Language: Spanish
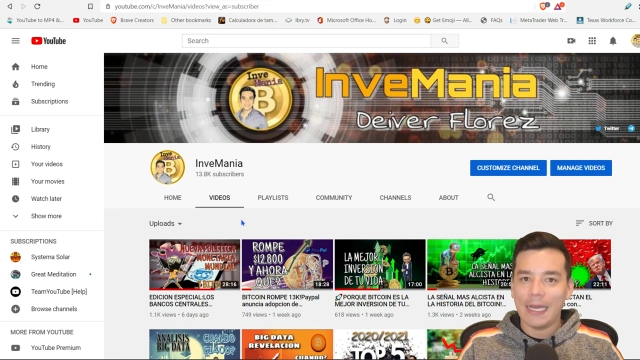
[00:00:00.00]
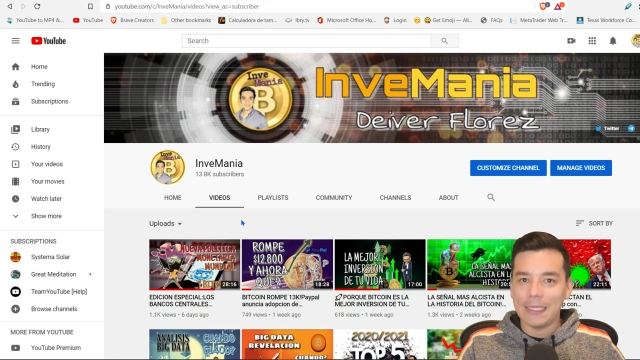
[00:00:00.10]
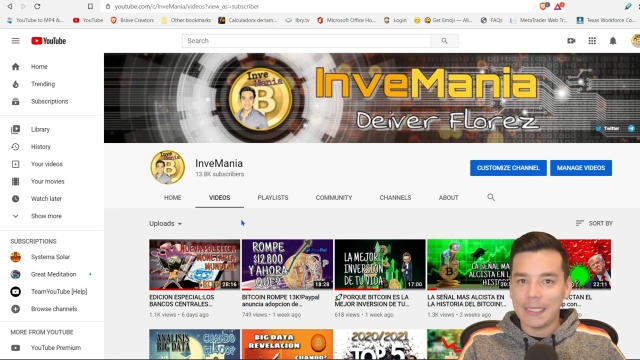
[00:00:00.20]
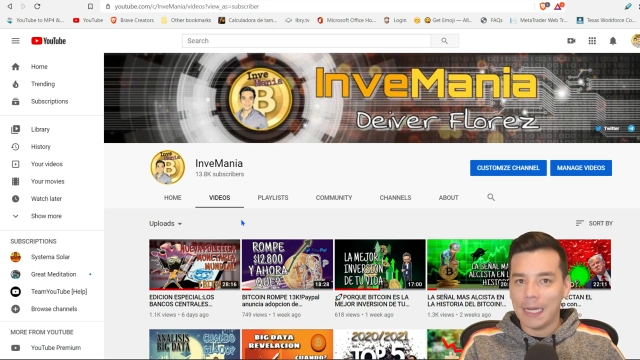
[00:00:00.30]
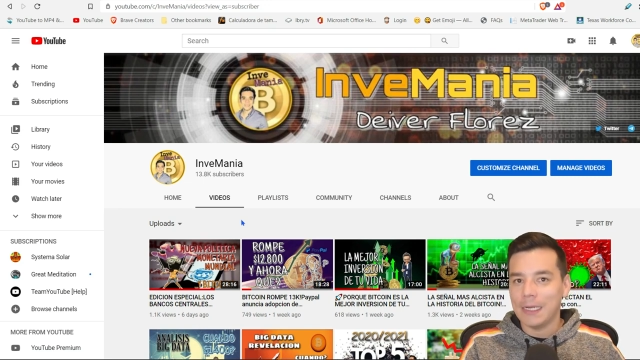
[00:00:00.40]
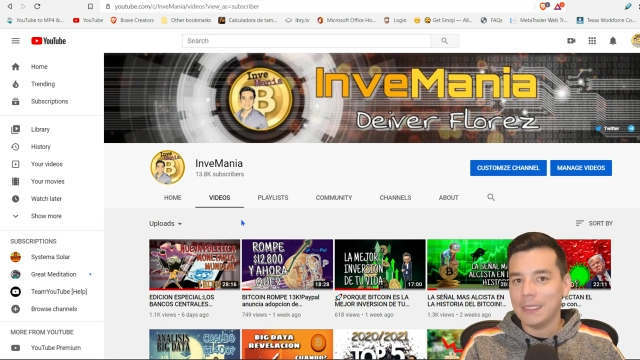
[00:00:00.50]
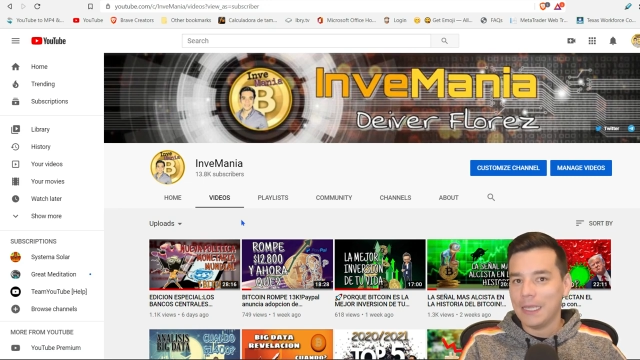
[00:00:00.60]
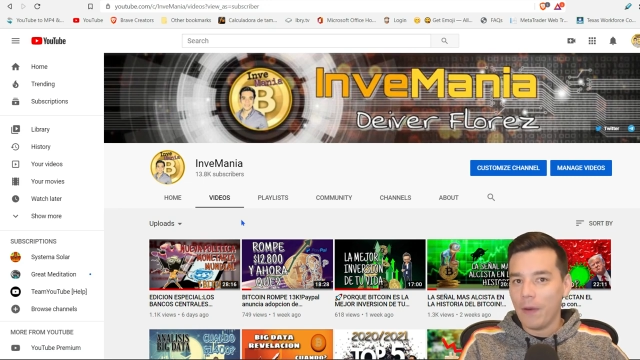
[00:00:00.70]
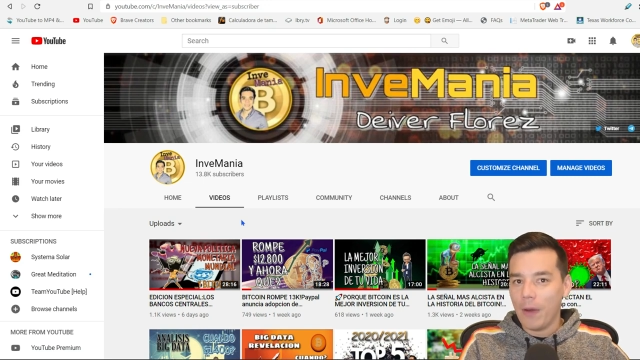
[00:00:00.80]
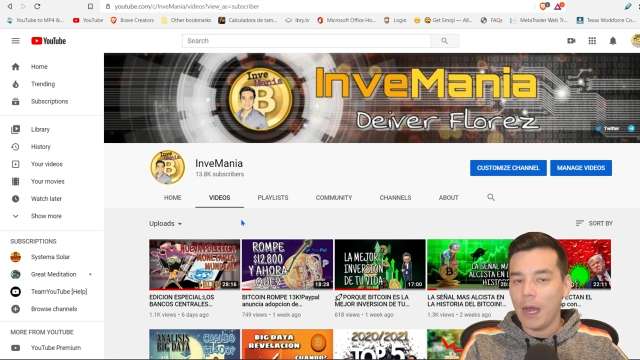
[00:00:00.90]
están
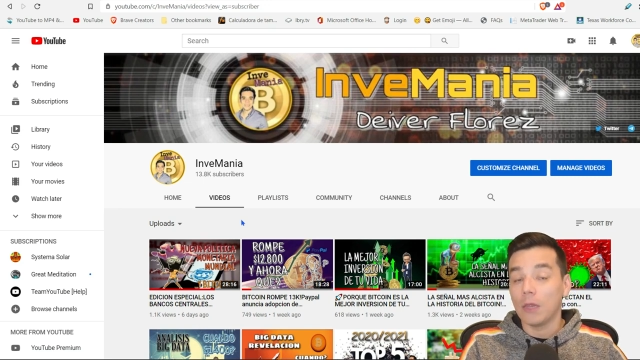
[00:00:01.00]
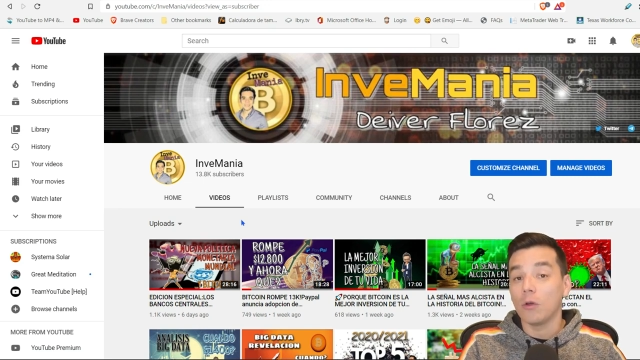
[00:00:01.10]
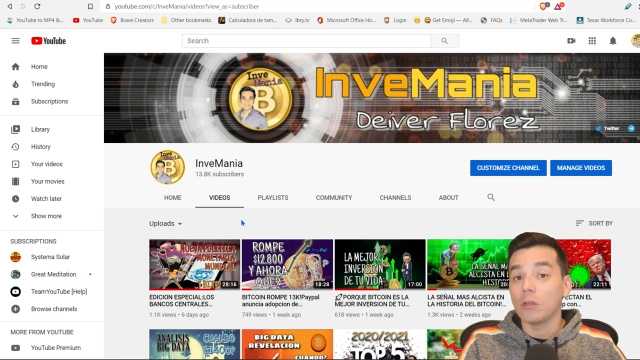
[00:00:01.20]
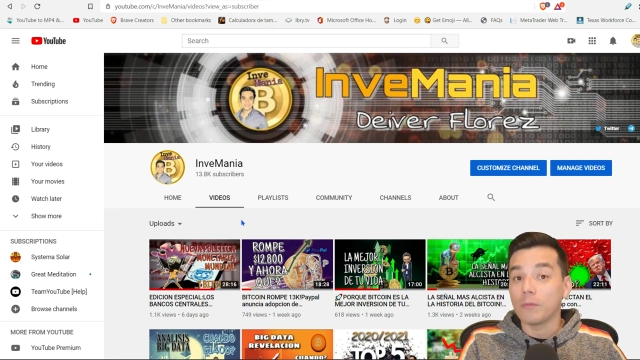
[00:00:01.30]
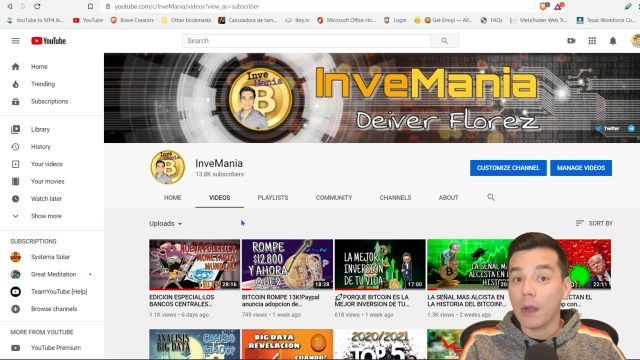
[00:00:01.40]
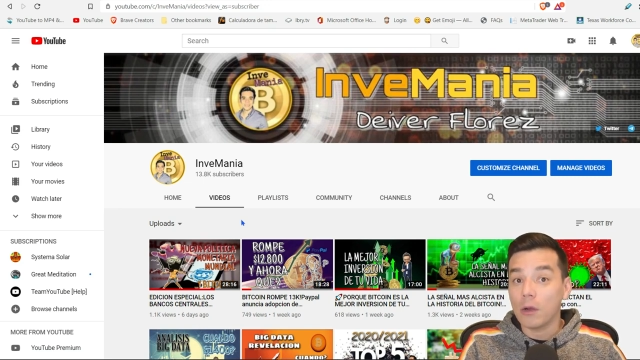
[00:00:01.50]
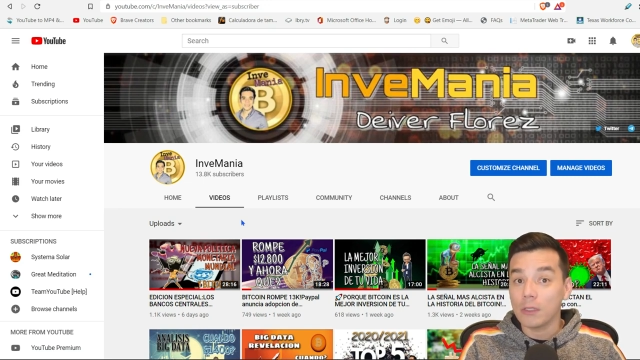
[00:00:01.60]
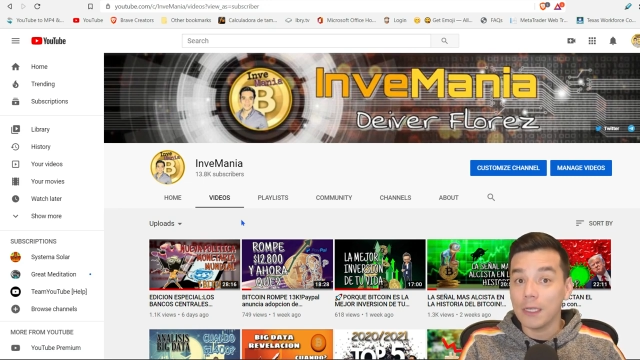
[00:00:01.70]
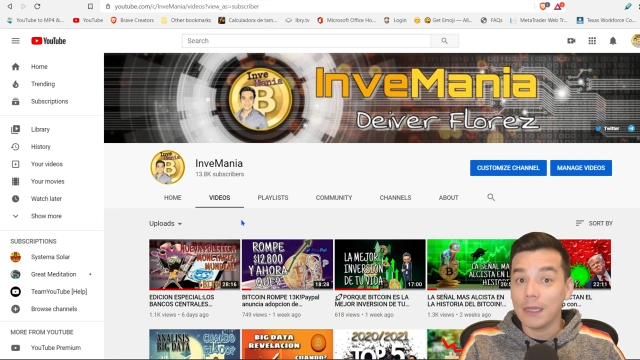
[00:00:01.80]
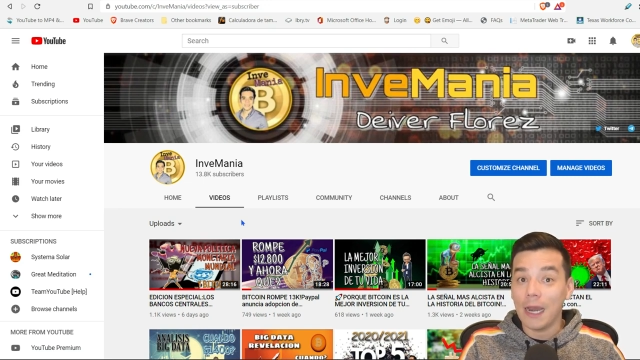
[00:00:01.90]
trabajando los bancos
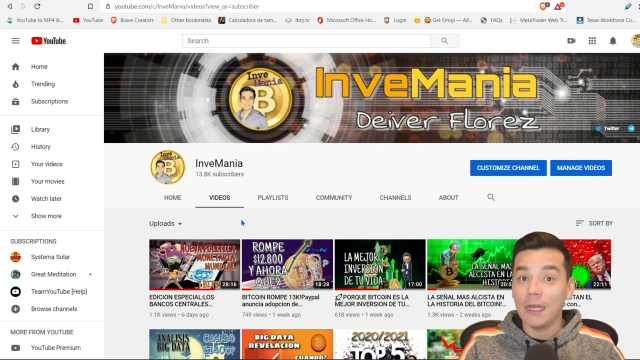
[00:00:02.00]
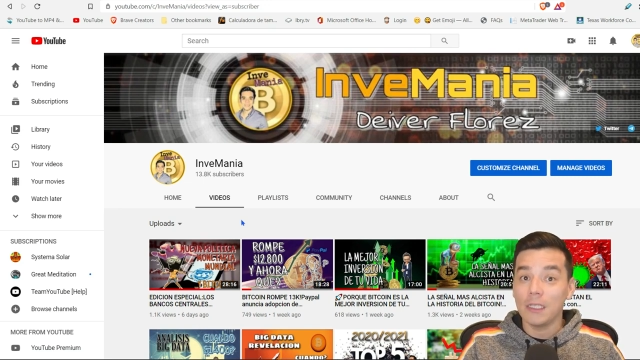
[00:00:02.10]
centrales